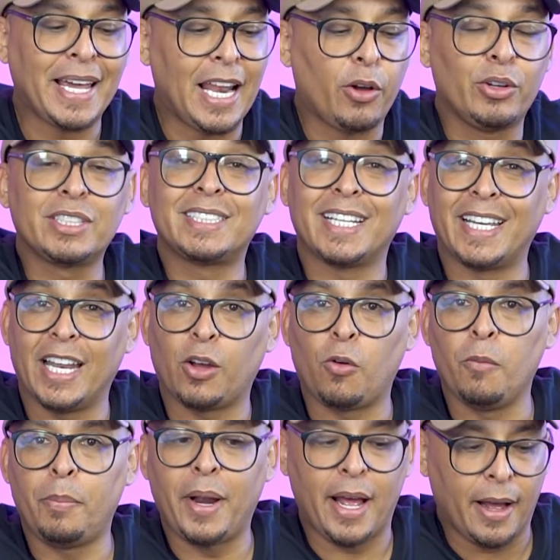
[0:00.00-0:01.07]
aquela coisa que você queria
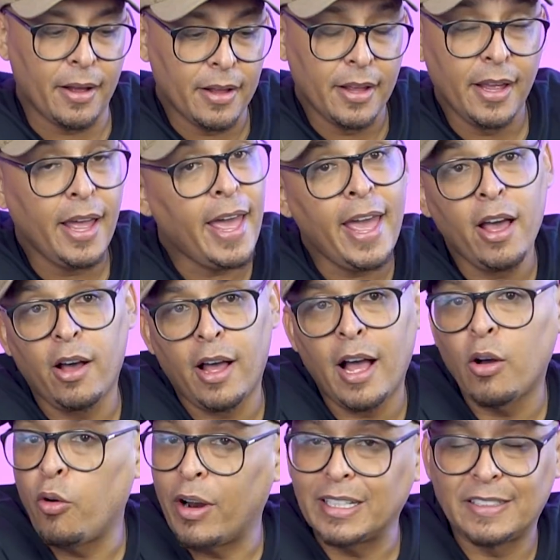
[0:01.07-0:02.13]
comprar? É,
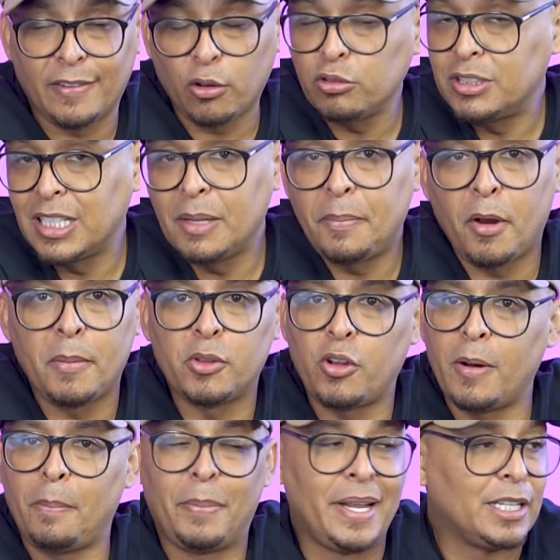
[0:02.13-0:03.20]
agora que você vai conseguir pelo
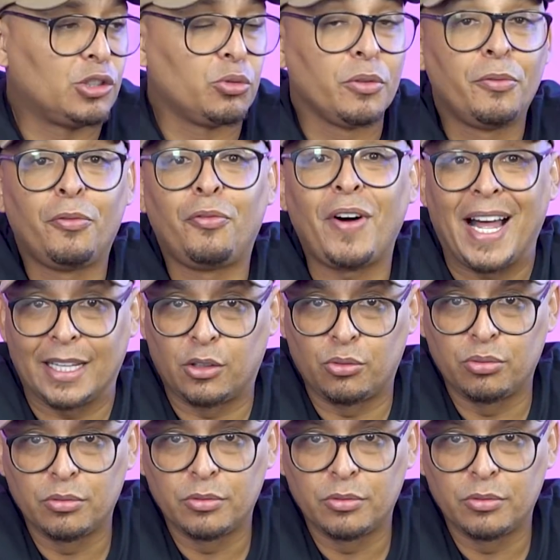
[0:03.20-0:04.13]
menor preço. Fato.